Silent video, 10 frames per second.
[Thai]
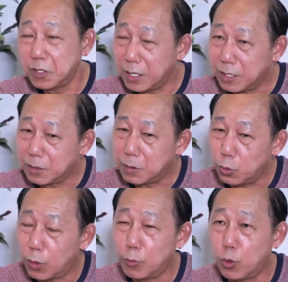เดือนหนึ่ง
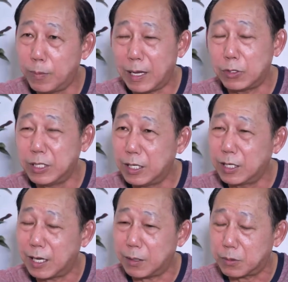รวมๆแล้วเดือนห
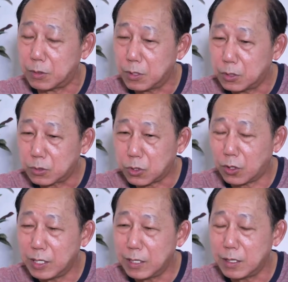นึ่งอะตอ
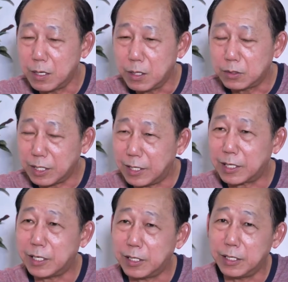นที่เศรษฐ
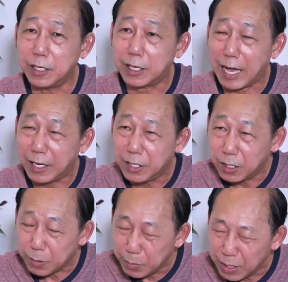กิจดีๆขายเดือ
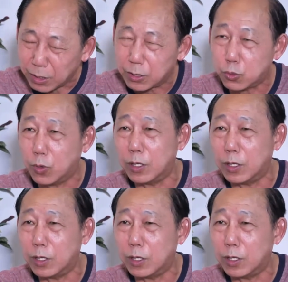นหนึ่งหมื่นกว่าตัว